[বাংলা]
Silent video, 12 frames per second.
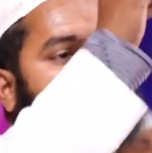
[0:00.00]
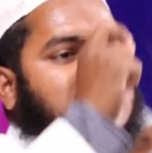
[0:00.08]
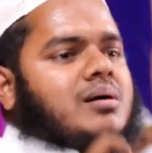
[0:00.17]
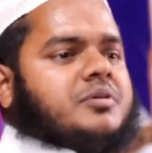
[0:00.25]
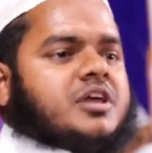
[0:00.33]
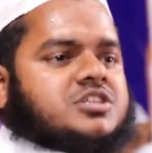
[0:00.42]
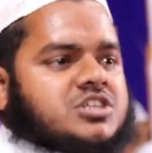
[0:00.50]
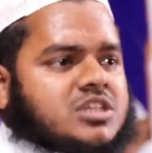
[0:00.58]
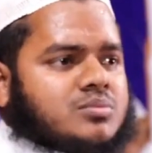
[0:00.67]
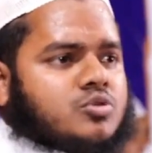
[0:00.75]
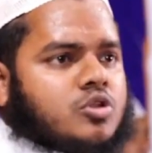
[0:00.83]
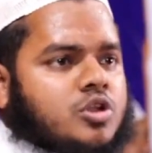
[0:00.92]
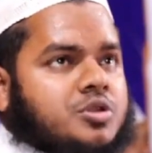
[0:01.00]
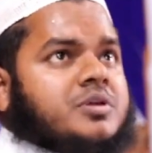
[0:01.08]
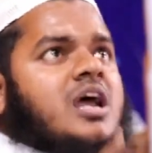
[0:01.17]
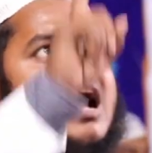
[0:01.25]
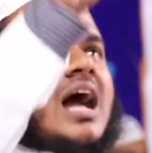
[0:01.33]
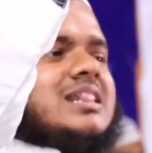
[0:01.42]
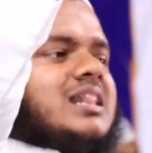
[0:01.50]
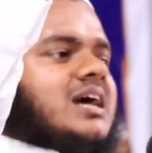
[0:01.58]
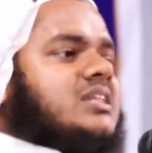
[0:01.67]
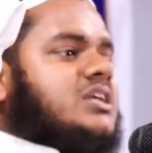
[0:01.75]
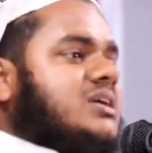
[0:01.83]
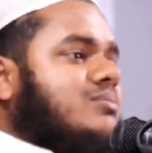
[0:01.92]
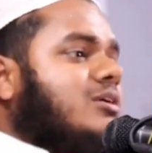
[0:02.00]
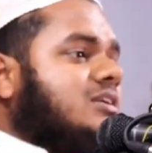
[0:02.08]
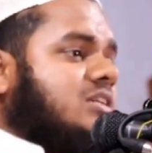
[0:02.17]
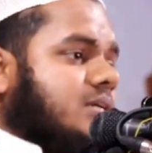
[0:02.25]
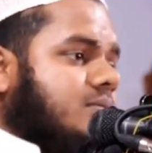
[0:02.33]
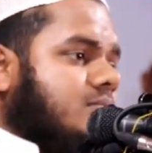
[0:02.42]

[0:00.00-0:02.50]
স্বাভাবিকের চাইতে মূল্য দিবেন আল্লাহ কি দিতে বলেছে